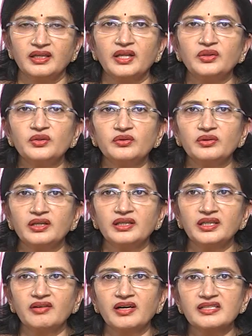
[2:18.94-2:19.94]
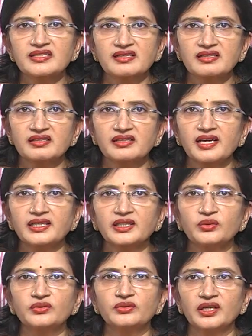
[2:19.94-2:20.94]
ఎందుకు అంటే వాళ్ళ స్కిన్ రియాక్ట్
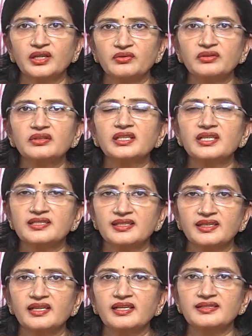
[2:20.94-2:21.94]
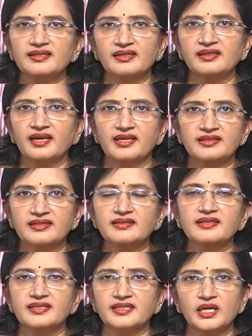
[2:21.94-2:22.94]
అవుతూనే ఉంటుంది నిజంగానే స్కిన్
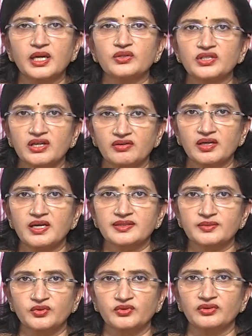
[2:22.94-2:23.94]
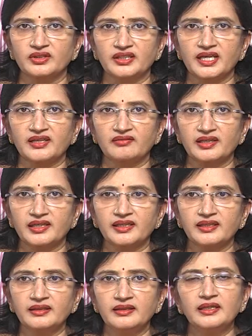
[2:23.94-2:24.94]
క్యాన్సర్స్ ఈజీగా వచ్చే అవకాశం ఉంటుంది దానివలన
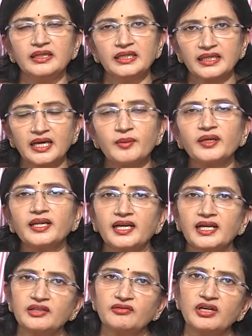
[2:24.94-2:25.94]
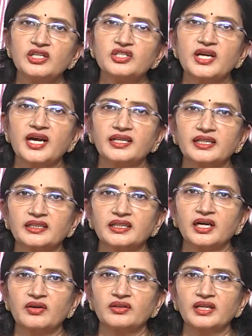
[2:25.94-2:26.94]
కాబట్టి అలాంటి వాళ్ళు
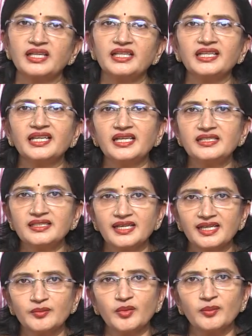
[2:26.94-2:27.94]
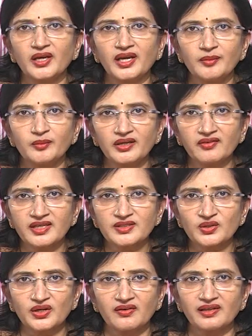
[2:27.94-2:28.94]
జాగ్రత్తగా ఉండాలి ఇంకేం చేయాలి మేము ఏం
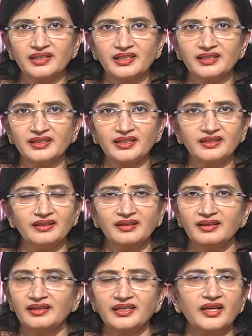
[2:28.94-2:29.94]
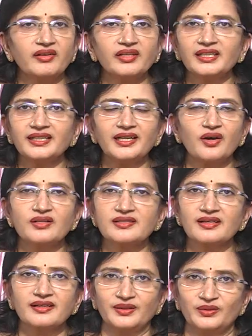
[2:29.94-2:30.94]
వేసుకోవాలి అంటే ఎవరి దగ్గర
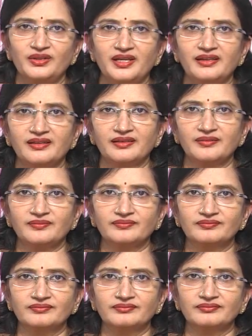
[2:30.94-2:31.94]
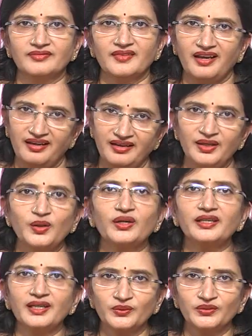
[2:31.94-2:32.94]
ఆన్సర్ లేదు దానికి హెయిర్ డై
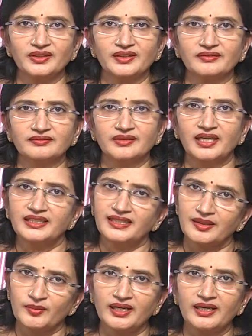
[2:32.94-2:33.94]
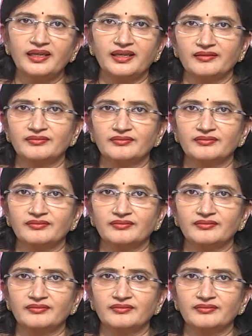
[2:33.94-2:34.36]
ఒక్కటే ఉంది అది కెమికల్లే